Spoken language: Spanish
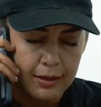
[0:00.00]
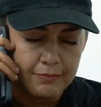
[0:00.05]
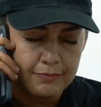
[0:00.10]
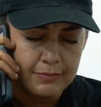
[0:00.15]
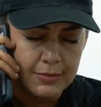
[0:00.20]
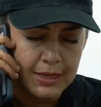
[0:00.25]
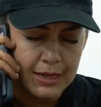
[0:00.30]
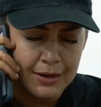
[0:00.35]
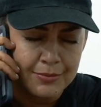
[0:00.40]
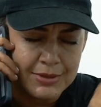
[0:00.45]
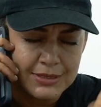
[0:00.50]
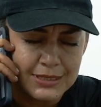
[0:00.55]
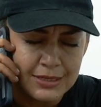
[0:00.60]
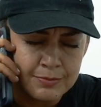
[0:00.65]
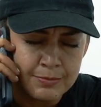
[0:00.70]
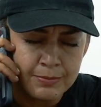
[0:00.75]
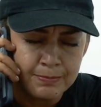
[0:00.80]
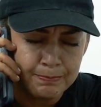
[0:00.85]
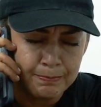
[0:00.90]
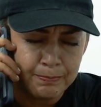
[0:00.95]
Mira, me estás
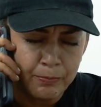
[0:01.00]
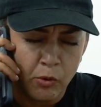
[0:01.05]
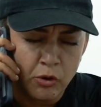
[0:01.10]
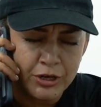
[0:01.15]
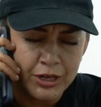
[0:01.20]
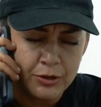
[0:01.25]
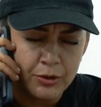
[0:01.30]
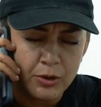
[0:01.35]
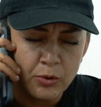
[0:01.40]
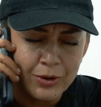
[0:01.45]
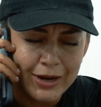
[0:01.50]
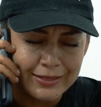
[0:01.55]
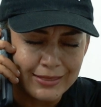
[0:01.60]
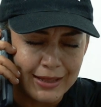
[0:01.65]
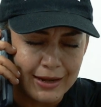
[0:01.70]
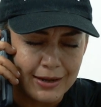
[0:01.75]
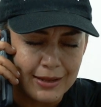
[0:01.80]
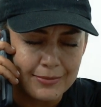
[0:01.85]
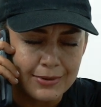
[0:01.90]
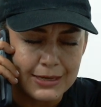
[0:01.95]
poniendo en una
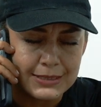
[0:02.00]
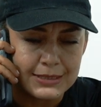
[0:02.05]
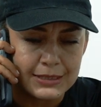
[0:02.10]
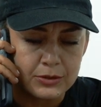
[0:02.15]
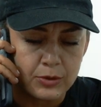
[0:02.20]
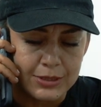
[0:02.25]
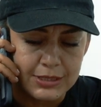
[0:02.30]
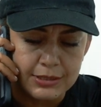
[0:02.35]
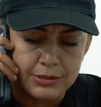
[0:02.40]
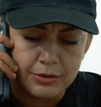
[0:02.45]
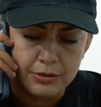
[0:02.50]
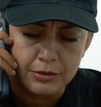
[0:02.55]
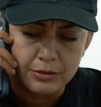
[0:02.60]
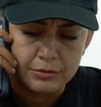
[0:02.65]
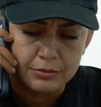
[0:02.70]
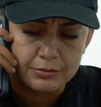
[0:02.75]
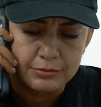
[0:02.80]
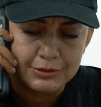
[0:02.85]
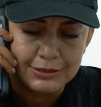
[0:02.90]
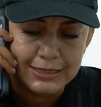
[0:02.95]
terrible
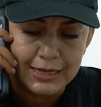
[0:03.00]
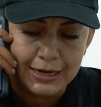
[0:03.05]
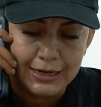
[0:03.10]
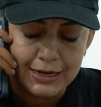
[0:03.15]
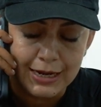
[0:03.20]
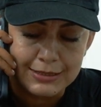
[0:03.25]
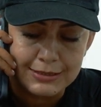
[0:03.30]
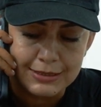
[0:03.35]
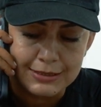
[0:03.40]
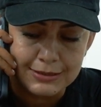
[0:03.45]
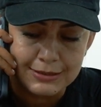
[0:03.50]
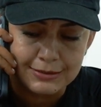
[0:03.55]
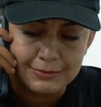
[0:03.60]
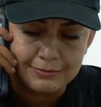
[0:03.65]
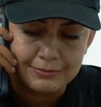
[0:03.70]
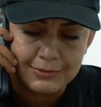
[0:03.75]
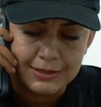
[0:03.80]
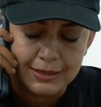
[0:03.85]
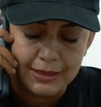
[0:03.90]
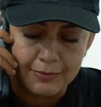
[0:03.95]
situación. Da gracias
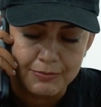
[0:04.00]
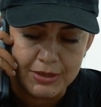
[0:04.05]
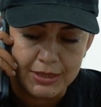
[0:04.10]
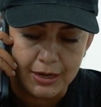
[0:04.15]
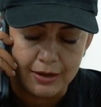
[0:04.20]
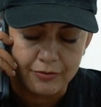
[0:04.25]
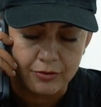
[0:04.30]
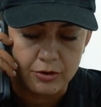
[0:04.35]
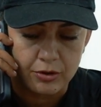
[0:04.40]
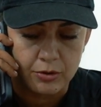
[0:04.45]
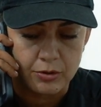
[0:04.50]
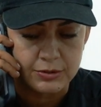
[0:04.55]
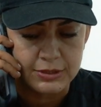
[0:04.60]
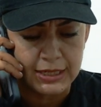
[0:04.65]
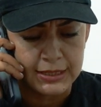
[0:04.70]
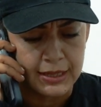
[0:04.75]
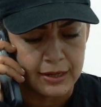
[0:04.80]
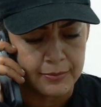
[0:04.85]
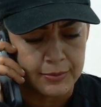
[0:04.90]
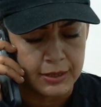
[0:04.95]
que mi teléfono no esté
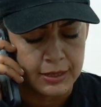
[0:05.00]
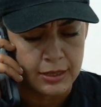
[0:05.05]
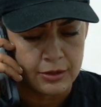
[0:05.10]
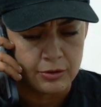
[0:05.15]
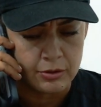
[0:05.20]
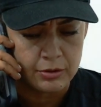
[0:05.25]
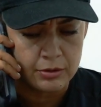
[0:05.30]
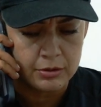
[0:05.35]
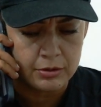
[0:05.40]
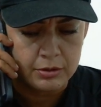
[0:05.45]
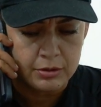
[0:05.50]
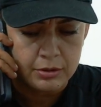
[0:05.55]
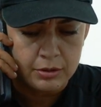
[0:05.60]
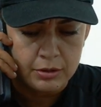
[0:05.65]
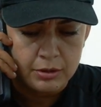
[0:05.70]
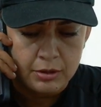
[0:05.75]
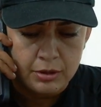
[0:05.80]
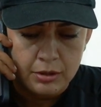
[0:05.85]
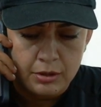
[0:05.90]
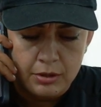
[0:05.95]
intervenido.
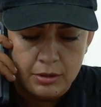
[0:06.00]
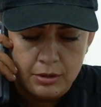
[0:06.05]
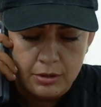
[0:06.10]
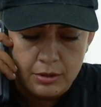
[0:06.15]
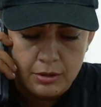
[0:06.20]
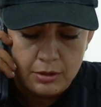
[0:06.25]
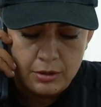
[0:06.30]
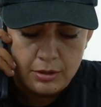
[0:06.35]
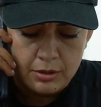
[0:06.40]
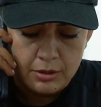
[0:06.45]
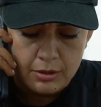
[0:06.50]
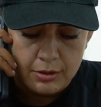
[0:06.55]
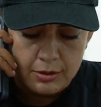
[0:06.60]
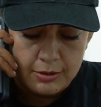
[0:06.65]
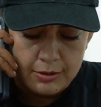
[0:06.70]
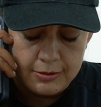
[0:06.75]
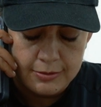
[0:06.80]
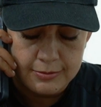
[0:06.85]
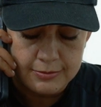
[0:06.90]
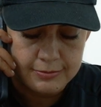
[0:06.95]
Mamá, por favor
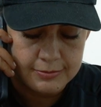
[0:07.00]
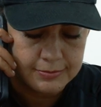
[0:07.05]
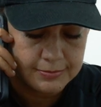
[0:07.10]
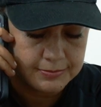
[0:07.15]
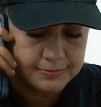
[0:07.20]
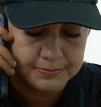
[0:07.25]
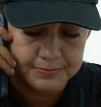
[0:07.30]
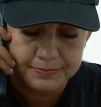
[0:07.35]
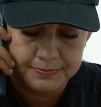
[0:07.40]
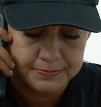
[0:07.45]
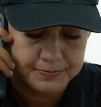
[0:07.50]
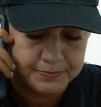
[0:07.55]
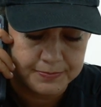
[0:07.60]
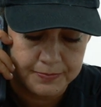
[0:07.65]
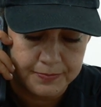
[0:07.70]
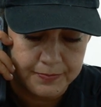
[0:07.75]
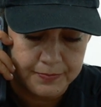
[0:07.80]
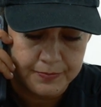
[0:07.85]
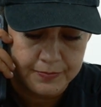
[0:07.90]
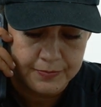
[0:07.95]
es la
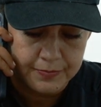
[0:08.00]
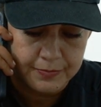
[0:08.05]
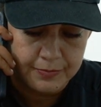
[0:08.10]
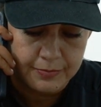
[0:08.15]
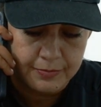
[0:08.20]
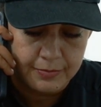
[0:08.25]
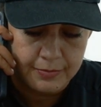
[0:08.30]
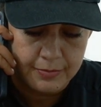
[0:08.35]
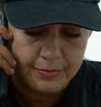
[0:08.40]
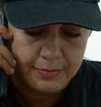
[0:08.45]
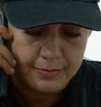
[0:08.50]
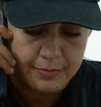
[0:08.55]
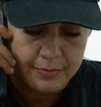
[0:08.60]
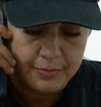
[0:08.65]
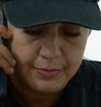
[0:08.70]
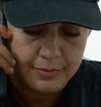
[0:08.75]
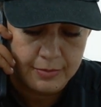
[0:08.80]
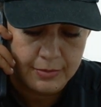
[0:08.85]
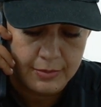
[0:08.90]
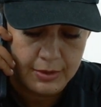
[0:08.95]
primera y última vez que
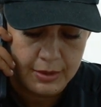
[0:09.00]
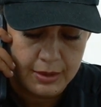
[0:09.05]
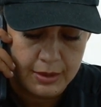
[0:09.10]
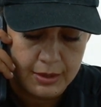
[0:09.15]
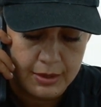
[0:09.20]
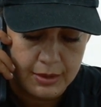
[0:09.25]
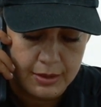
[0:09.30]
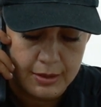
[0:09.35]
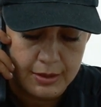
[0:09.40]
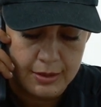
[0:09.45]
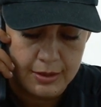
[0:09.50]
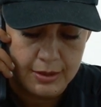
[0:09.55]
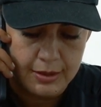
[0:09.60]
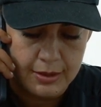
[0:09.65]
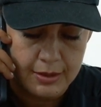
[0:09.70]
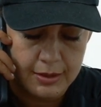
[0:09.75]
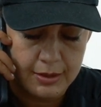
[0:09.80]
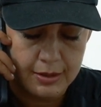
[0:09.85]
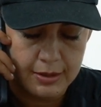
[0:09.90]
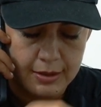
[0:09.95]
te pido algo, pero
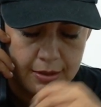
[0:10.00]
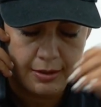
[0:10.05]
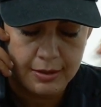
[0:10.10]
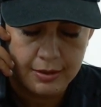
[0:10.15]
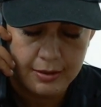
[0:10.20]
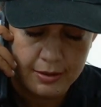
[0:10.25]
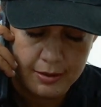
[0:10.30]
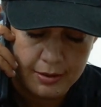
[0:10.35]
ayúdame, ¿sí?